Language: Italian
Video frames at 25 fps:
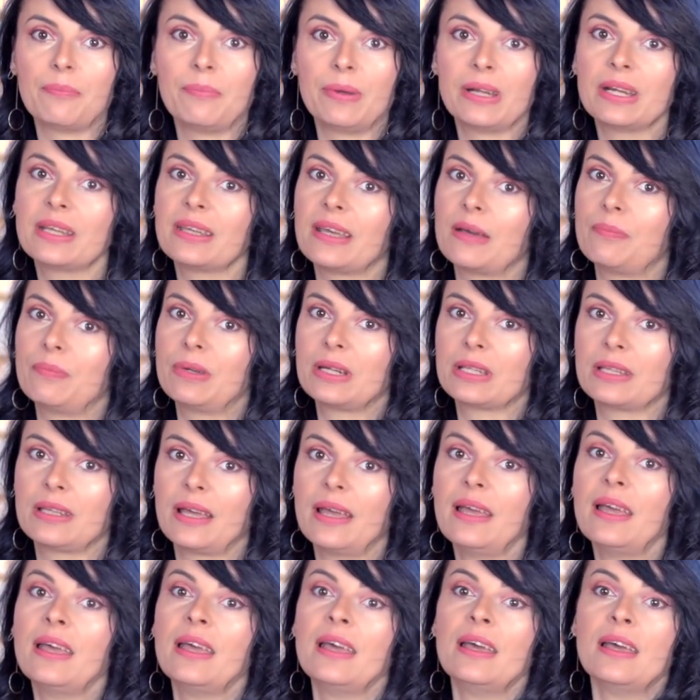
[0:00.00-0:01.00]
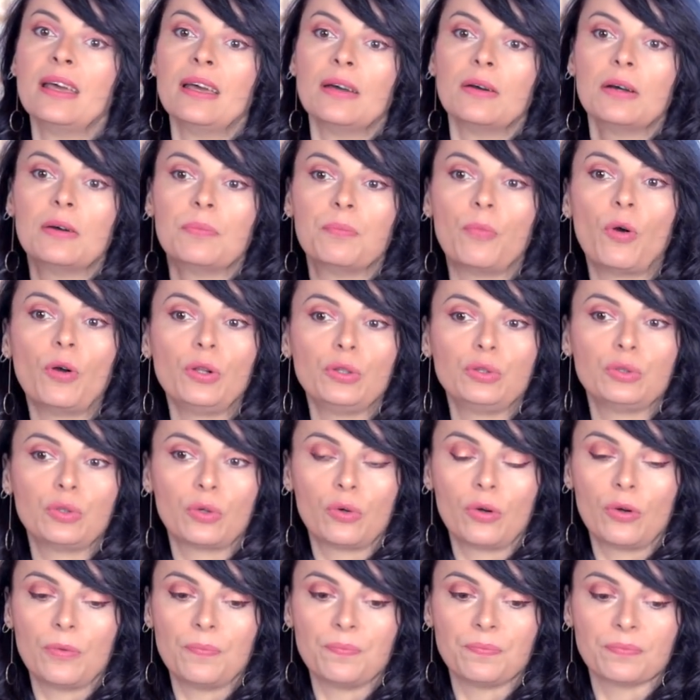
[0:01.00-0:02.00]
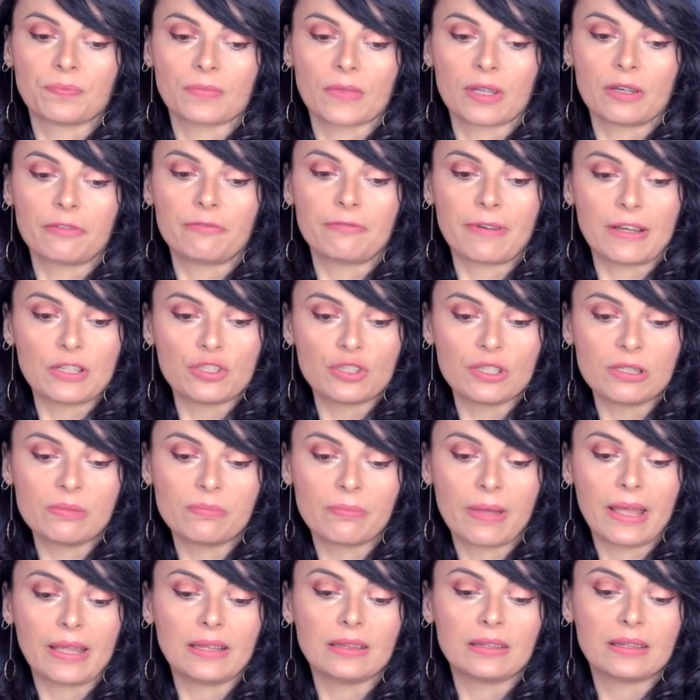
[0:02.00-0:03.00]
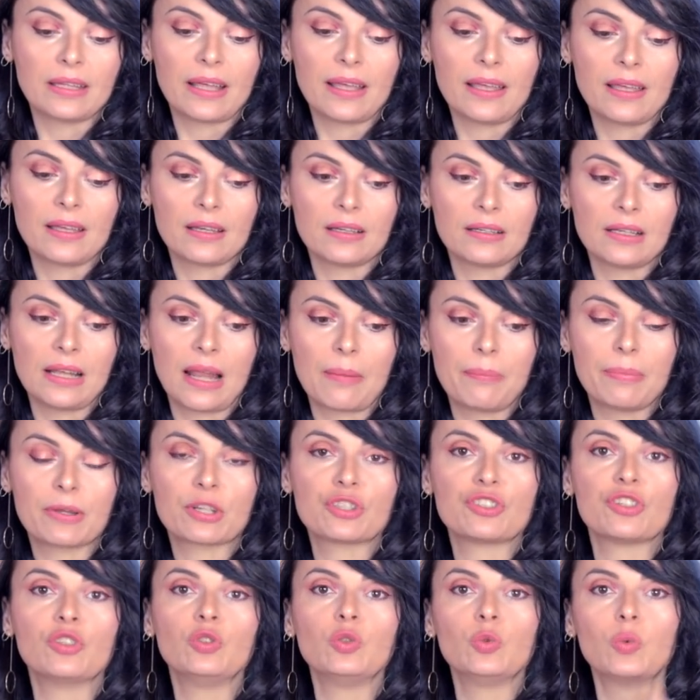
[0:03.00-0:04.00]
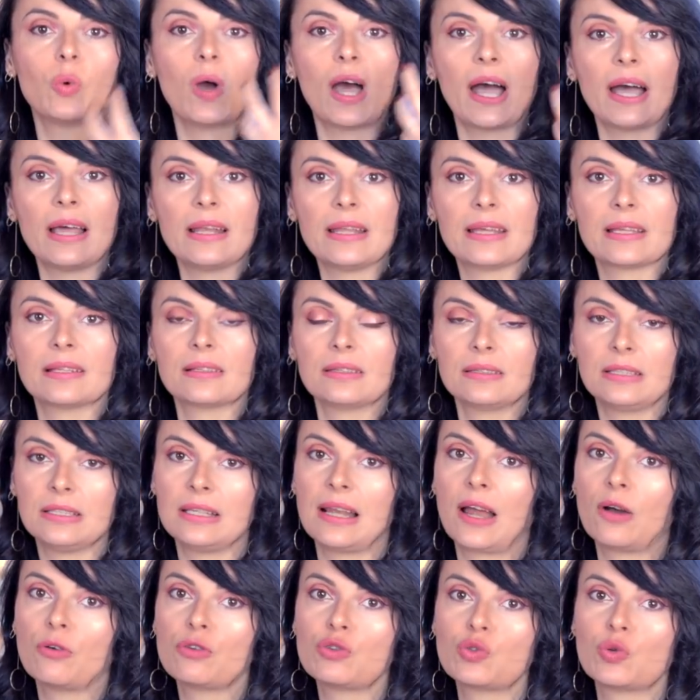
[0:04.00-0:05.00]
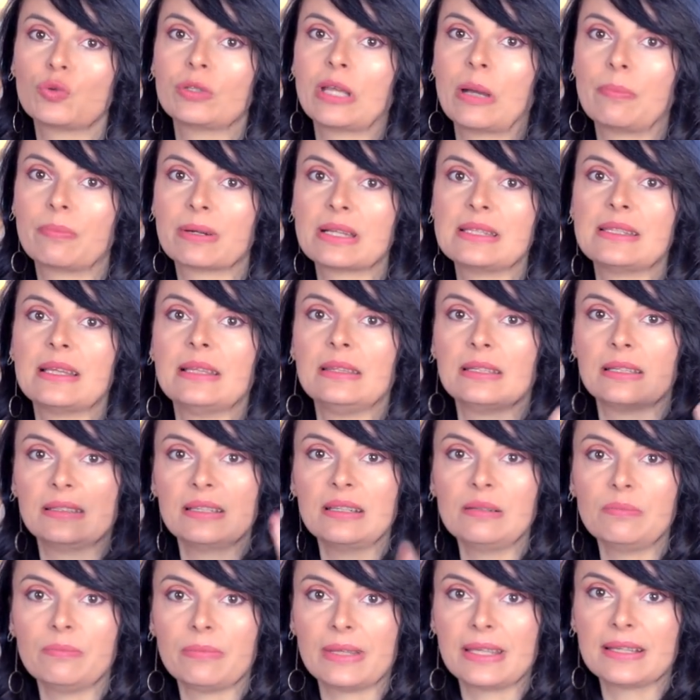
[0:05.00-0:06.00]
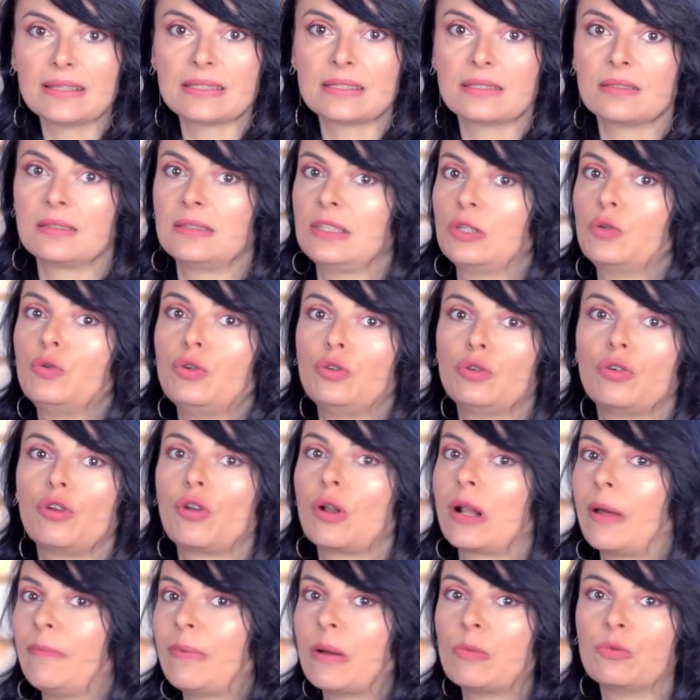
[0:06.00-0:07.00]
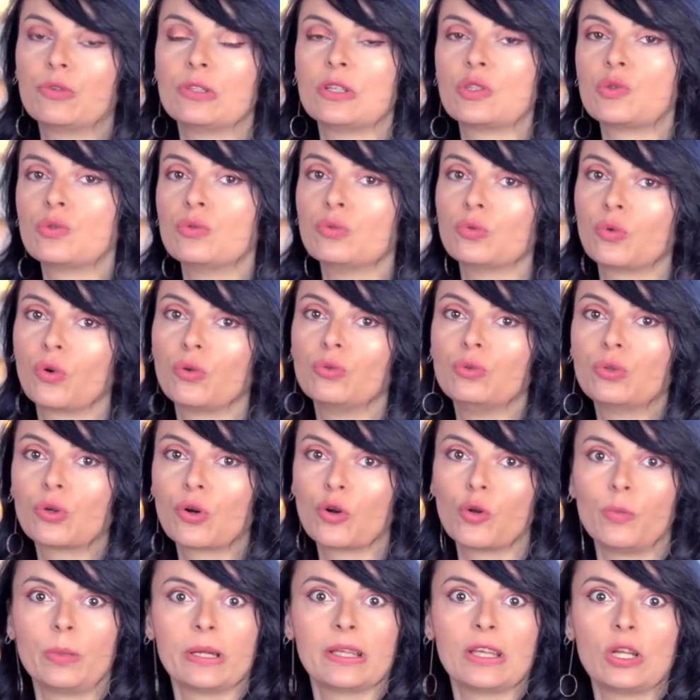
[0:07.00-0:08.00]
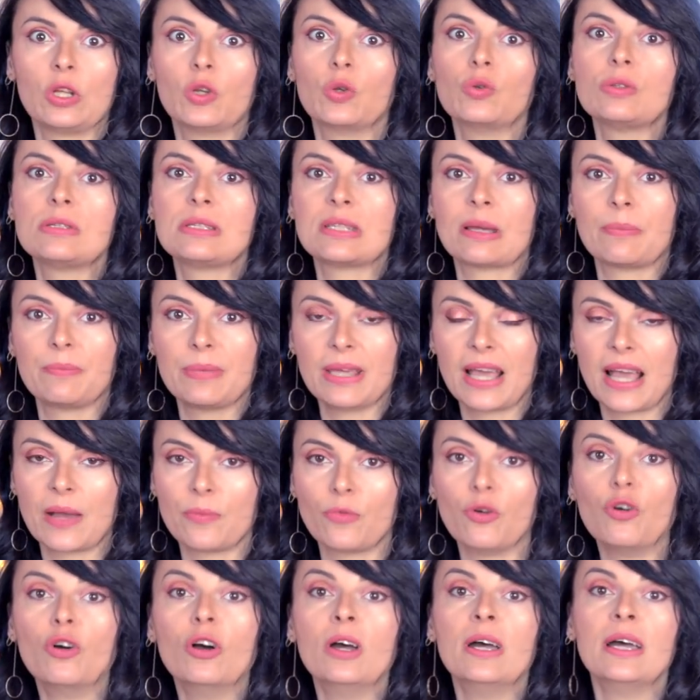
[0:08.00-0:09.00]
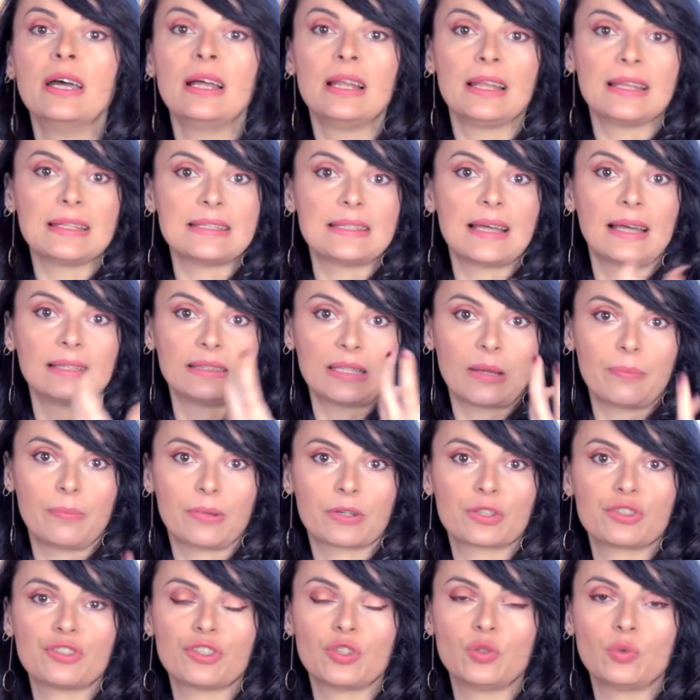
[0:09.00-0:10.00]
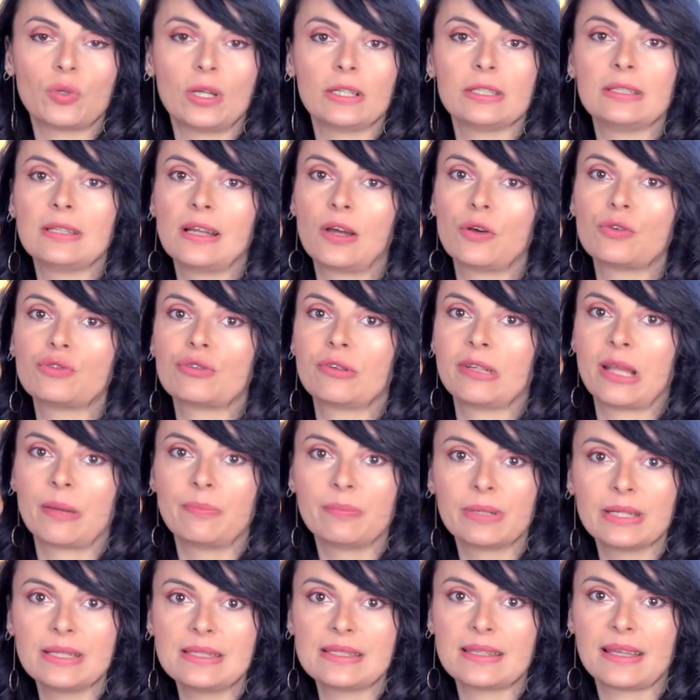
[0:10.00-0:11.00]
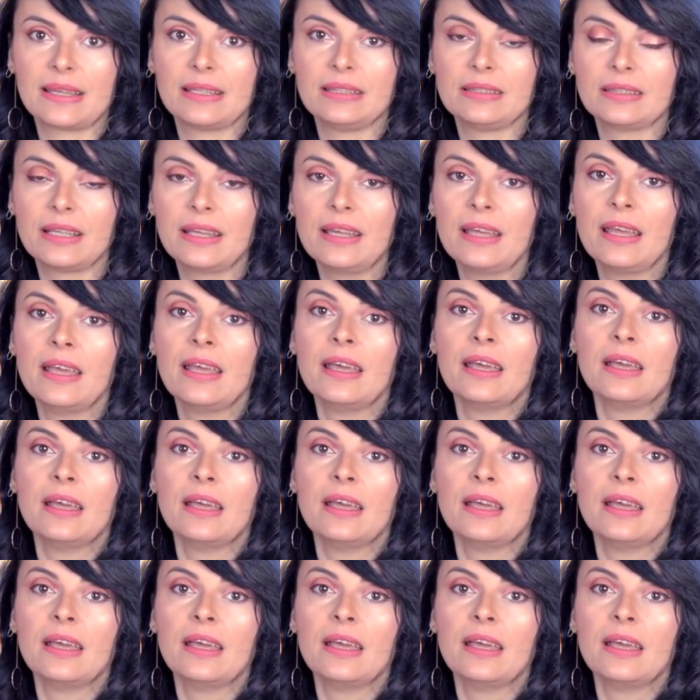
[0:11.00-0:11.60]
Perché? Perché eh, molto mm, facilmente la percentuale di lausonia presente nel mix, di cui noi non abbiamo nessun controllo perché non sappiamo l'esatta percentuale di lausonia presente,